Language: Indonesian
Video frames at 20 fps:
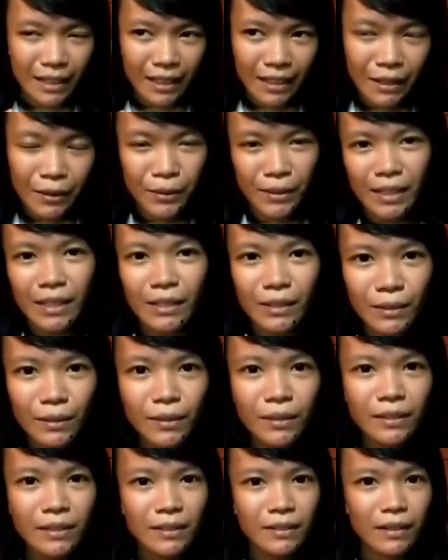uh, ikutin
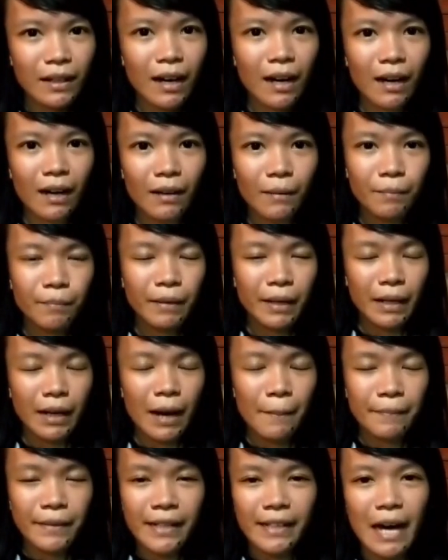terus
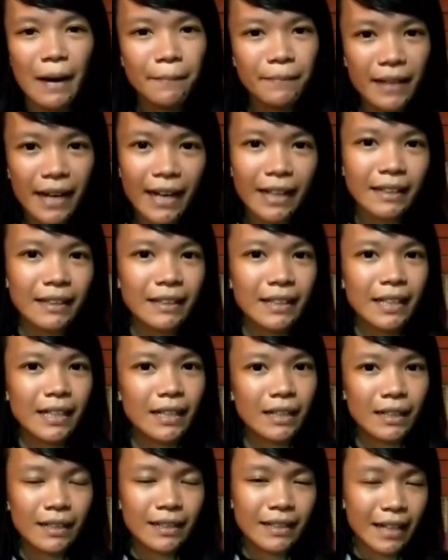update update update
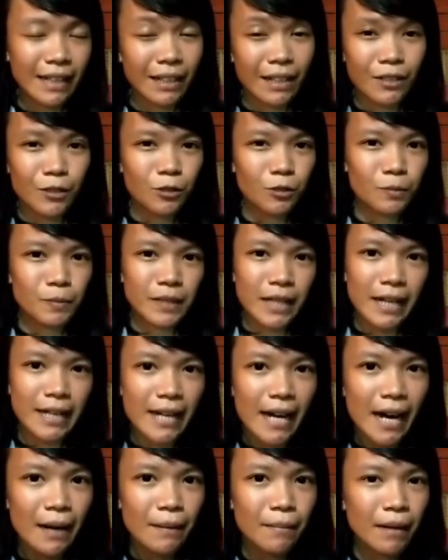di channel YouTube
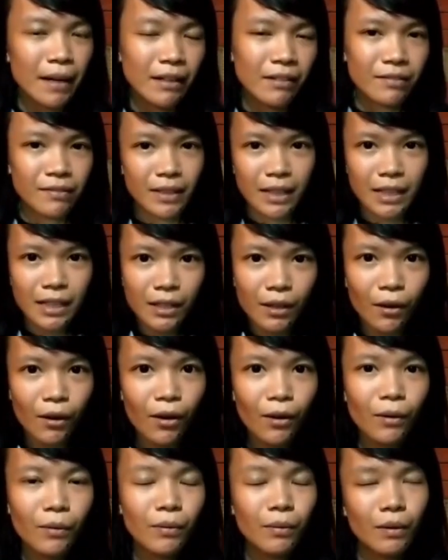saya baik
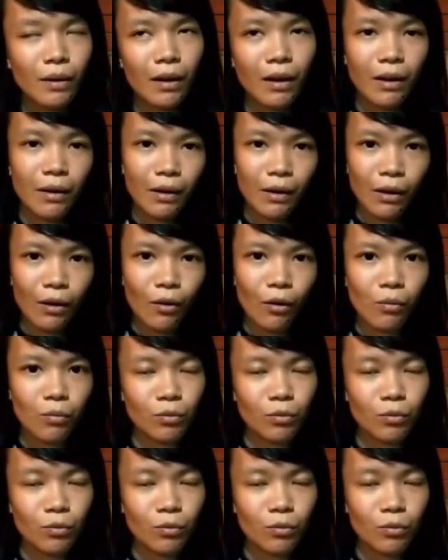video uh,